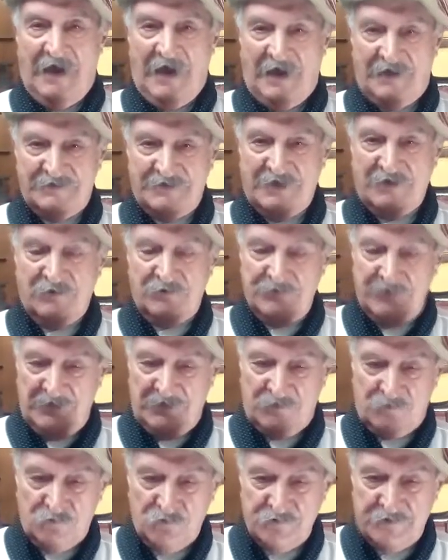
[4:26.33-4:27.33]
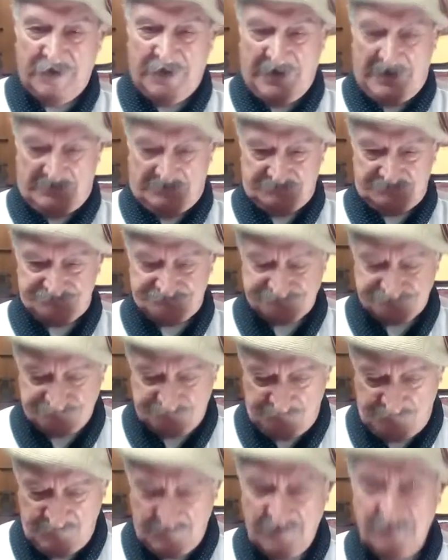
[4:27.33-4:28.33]
allá con el cura
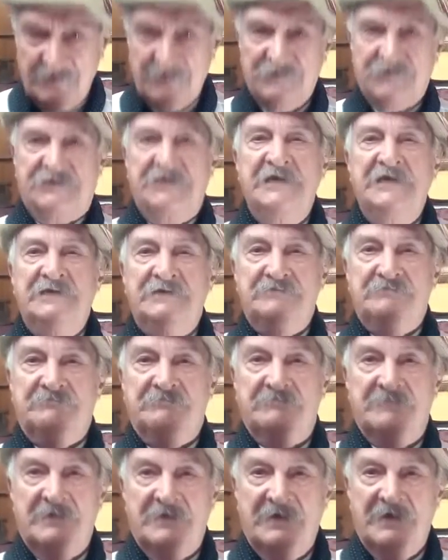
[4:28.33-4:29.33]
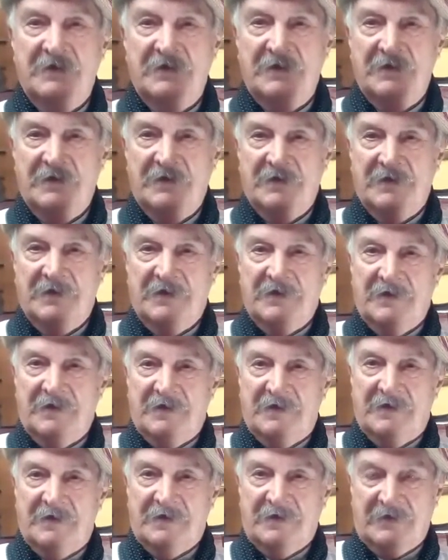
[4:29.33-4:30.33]
Sin
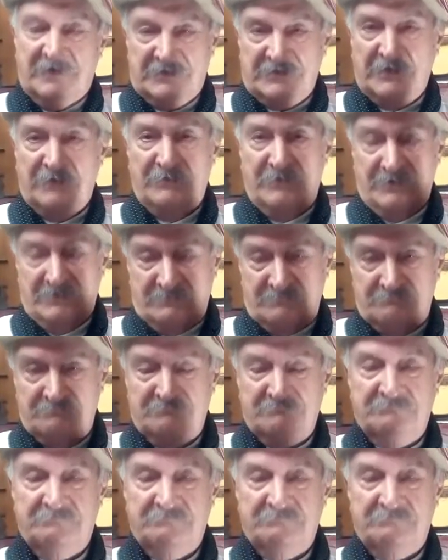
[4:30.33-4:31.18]
que estaban